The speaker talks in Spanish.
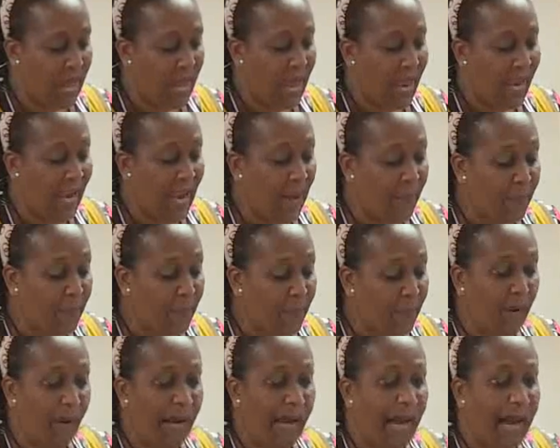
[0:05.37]
en Cuba
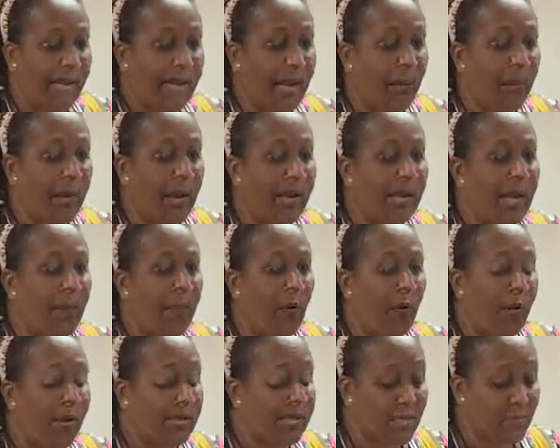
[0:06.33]
según se dio
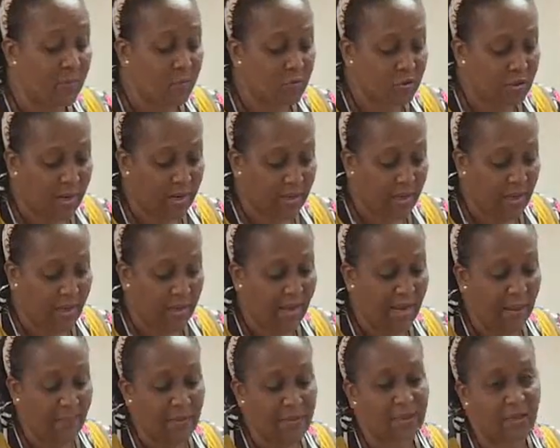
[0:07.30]
a conocer en
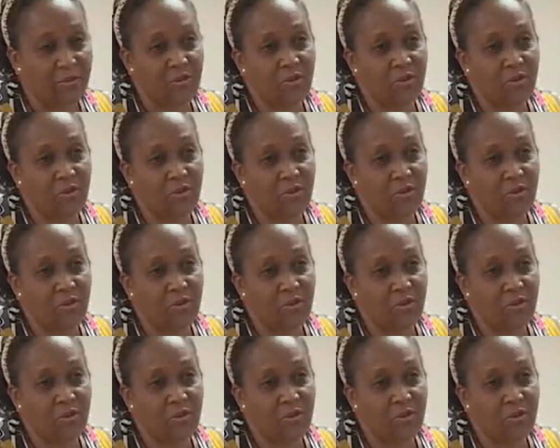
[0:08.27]
conferencia de